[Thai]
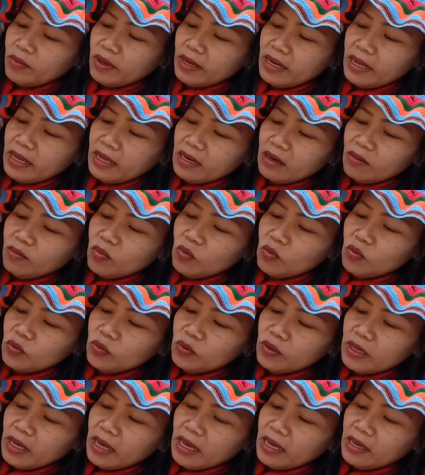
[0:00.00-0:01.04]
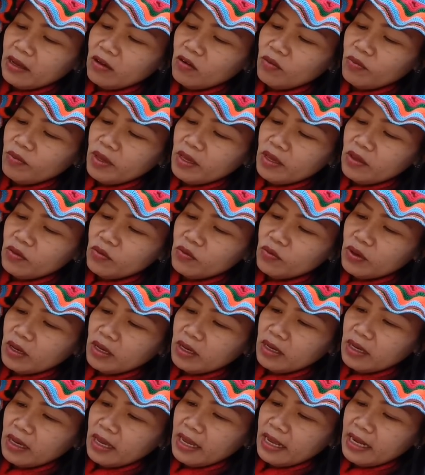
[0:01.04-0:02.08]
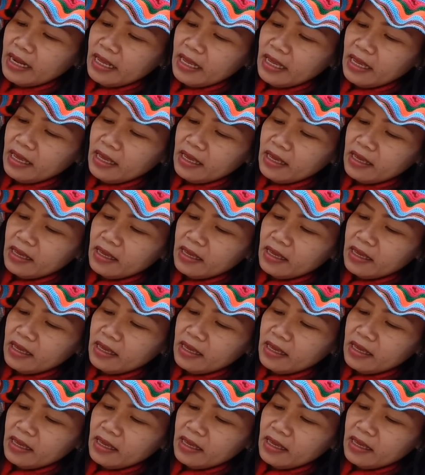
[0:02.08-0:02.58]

ไม่ได้ระบุ ยายก็มีอยู่แค่นี้